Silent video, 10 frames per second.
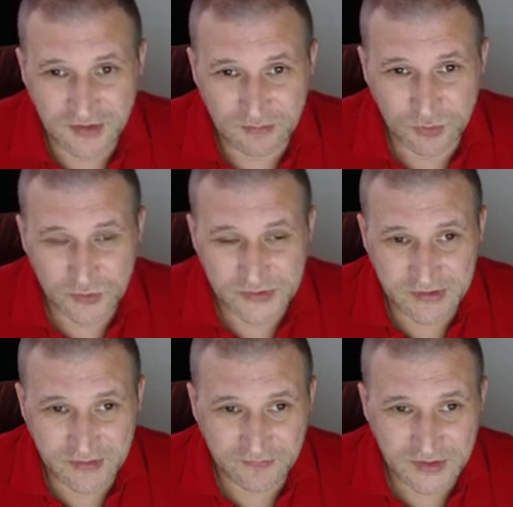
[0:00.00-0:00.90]
там
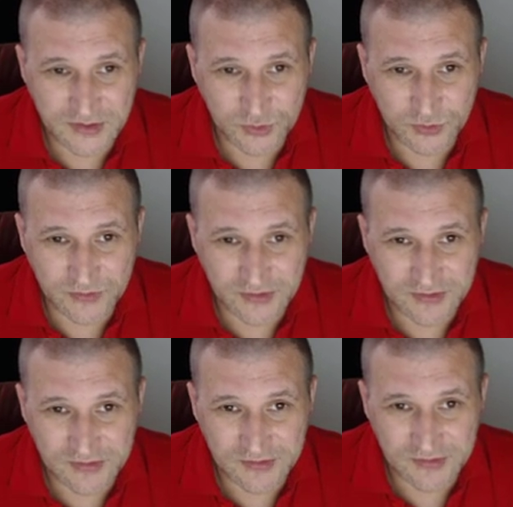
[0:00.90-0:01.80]
будет видео
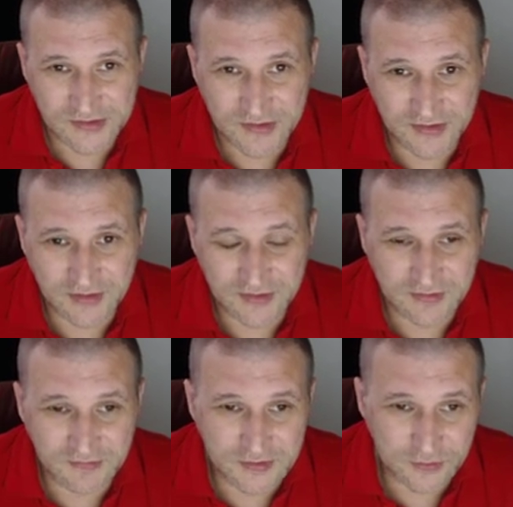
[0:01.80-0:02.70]
и ссылка на
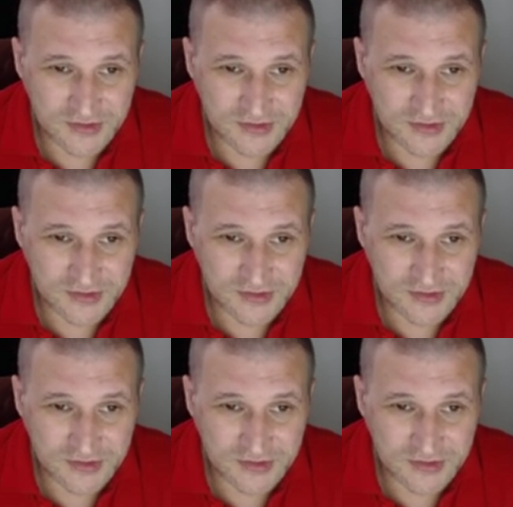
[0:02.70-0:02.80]
это видео.